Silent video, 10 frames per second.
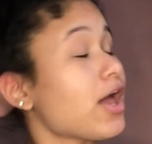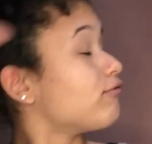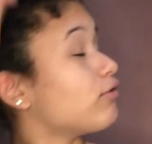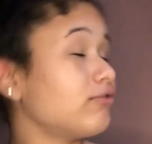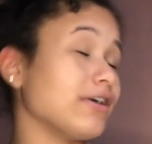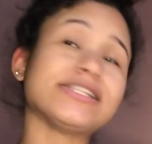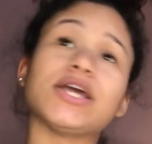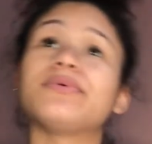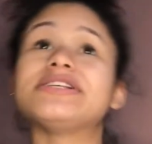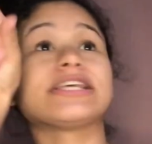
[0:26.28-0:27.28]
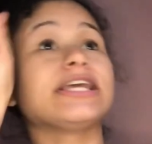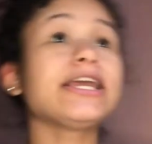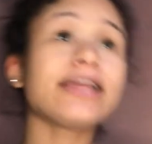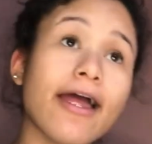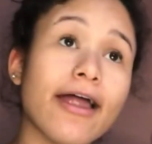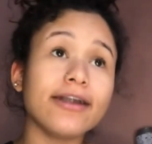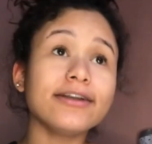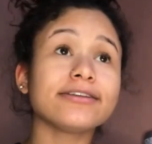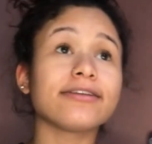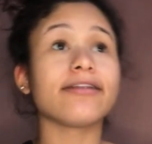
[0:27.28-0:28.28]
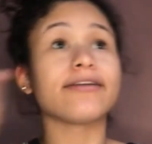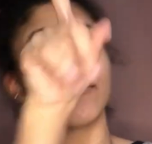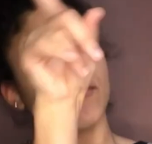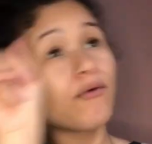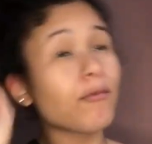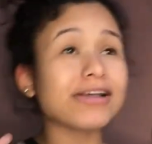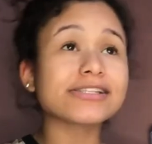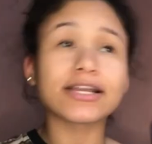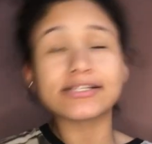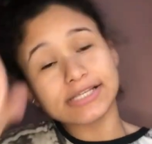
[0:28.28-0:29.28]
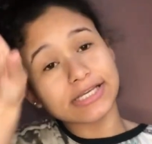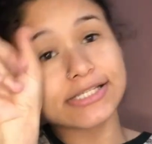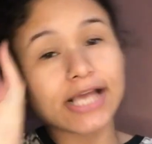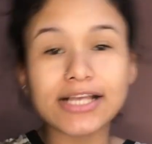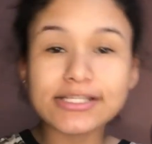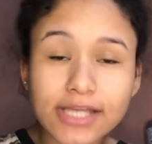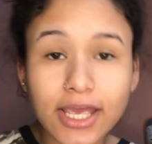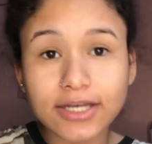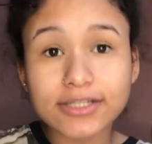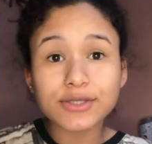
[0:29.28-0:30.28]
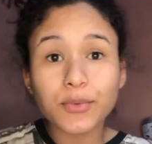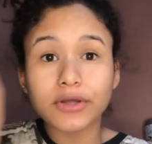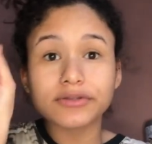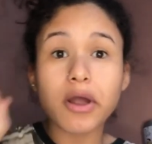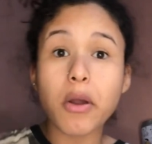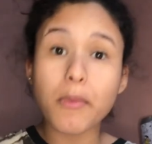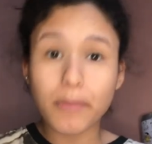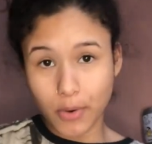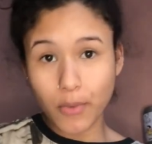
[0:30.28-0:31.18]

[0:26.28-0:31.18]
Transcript: Eu vou fazer um skincare, entendeu? Com máscarazinhas caseiras enquanto eu arrumo meu